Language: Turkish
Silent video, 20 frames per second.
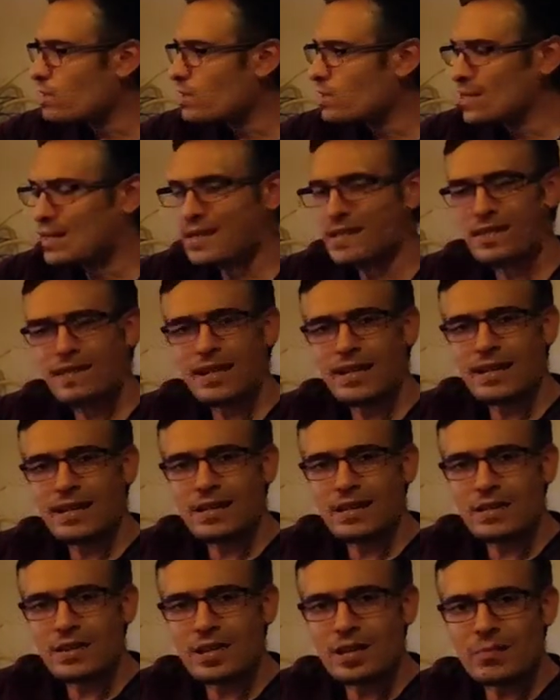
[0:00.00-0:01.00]
İçerisine
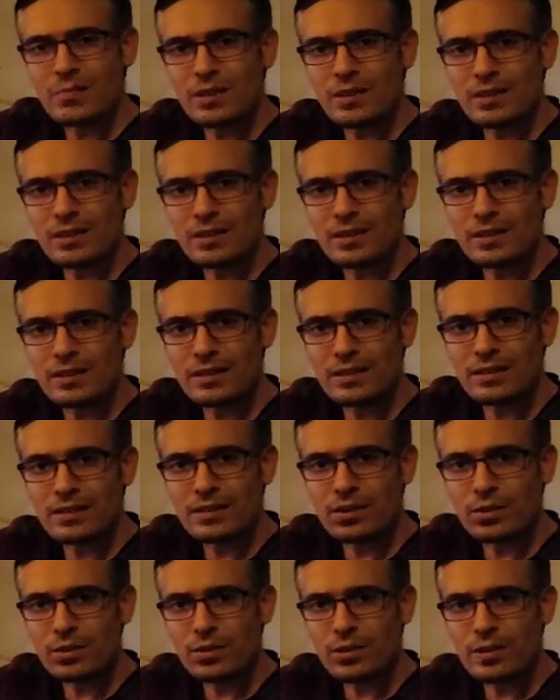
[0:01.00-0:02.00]
ekleyeceğim balıkların
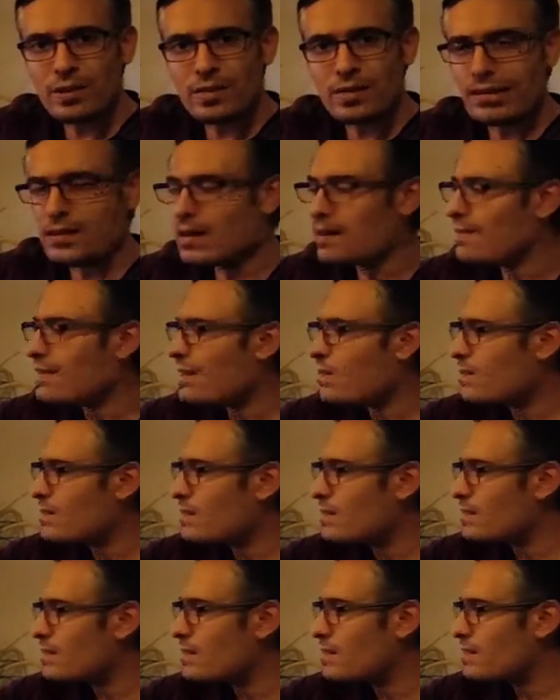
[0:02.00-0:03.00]
onlara zarar
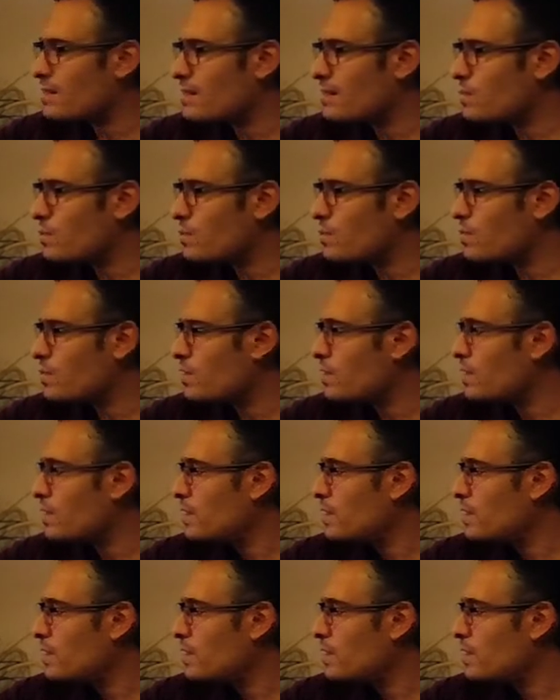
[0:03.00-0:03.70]
vermesini istemiyorum.